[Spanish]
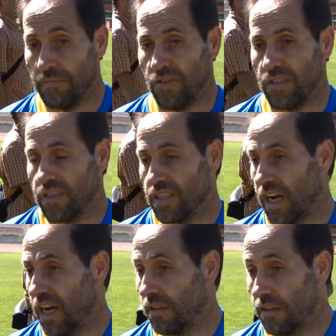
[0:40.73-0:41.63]
Pues
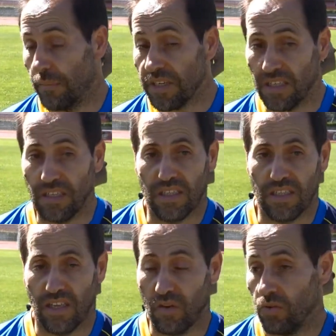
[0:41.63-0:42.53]
esa carencia, a ver si
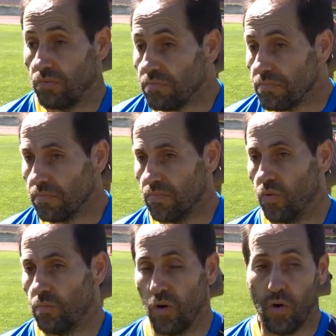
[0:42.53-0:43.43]
este año con,
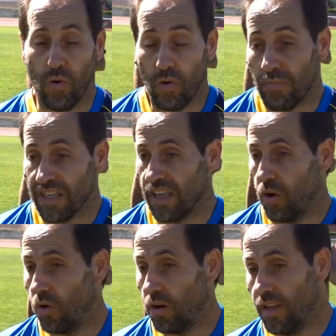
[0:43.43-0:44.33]
con un poco más de
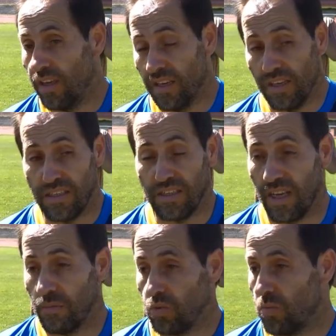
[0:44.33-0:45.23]
gol y si
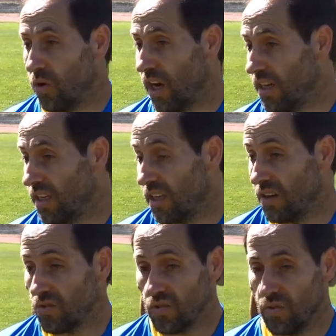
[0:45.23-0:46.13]
seguimos un poco la línea de
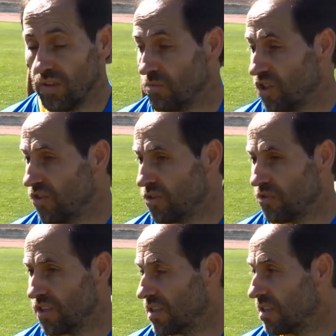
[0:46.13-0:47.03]
los dos últimos años,
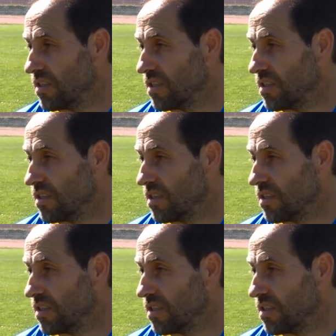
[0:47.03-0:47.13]
pues